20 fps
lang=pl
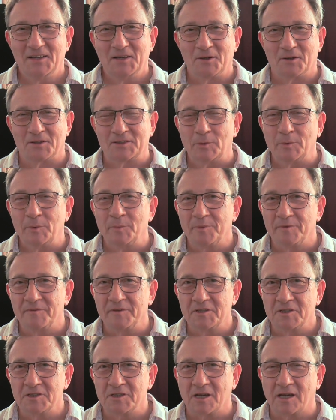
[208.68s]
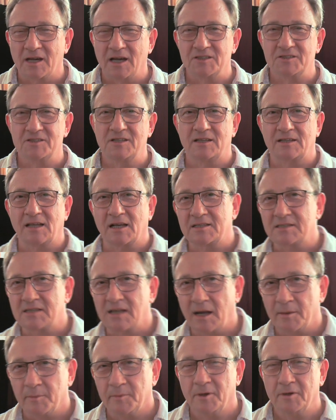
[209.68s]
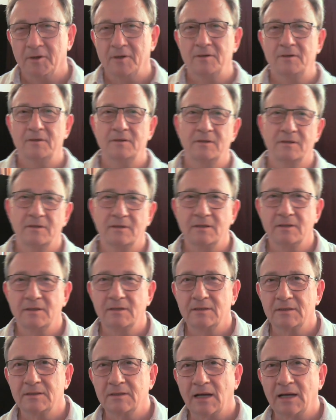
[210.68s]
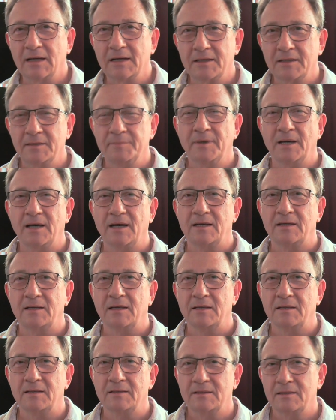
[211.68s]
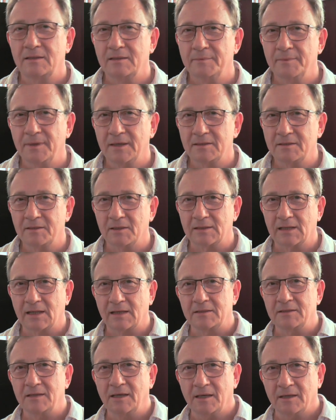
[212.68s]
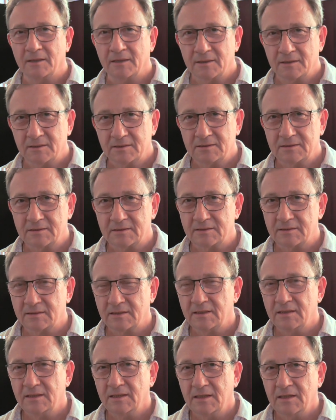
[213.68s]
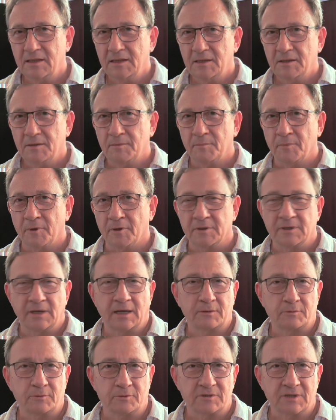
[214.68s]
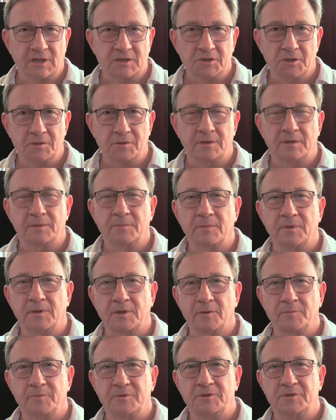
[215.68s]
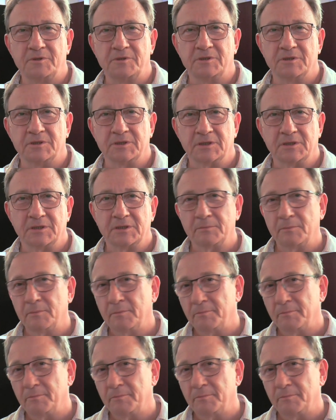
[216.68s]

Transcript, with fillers: No, chciałbym powiedzieć, że każda tak samo, ale chyba, chyba to tak nie jest. Bo jak już zacząłem robić y,